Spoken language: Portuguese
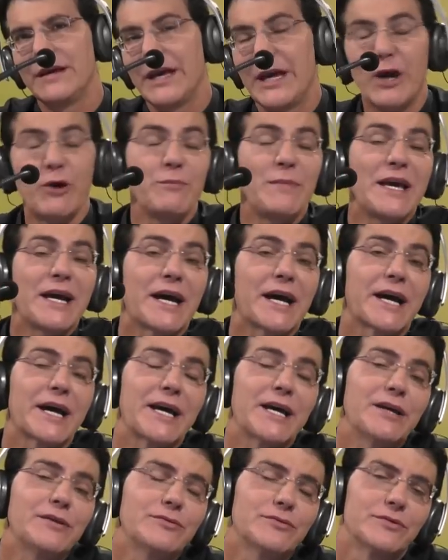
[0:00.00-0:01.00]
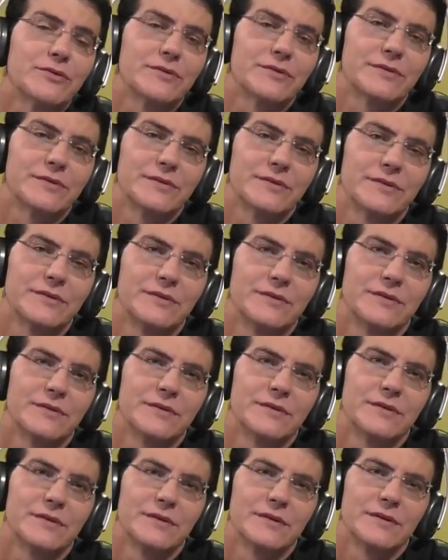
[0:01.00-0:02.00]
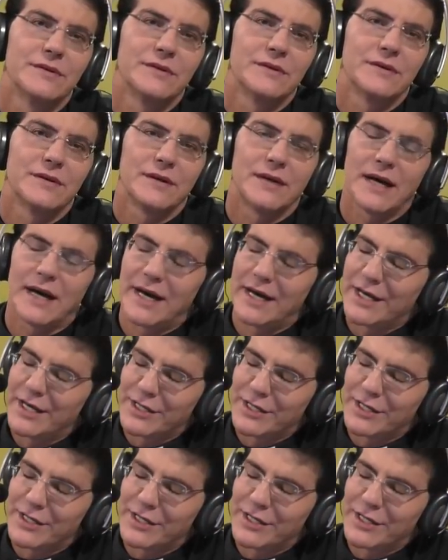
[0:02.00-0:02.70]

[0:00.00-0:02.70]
eu me rendo a